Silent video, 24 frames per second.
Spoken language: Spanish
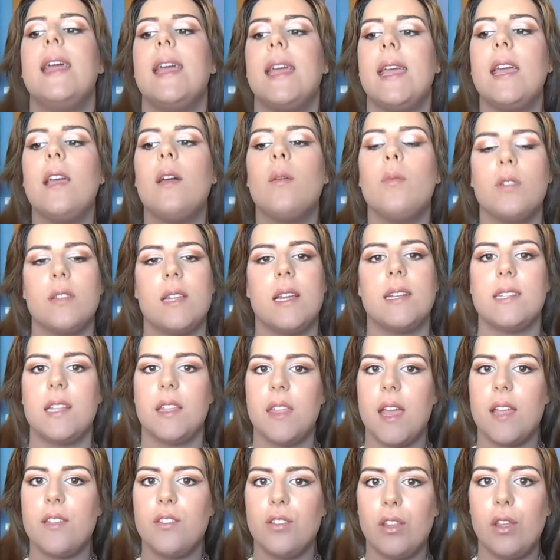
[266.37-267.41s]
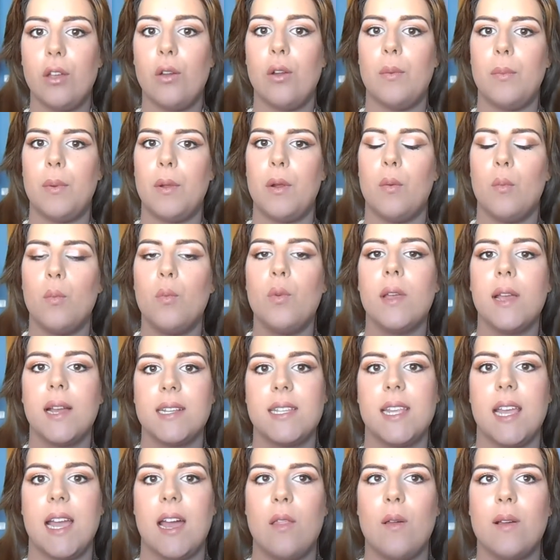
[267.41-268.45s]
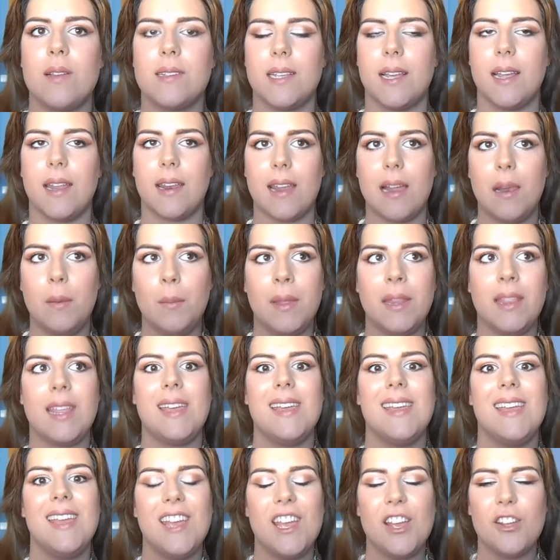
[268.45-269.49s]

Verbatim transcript: y como ya os decía yo tengo el pelo muy castigado así que realmente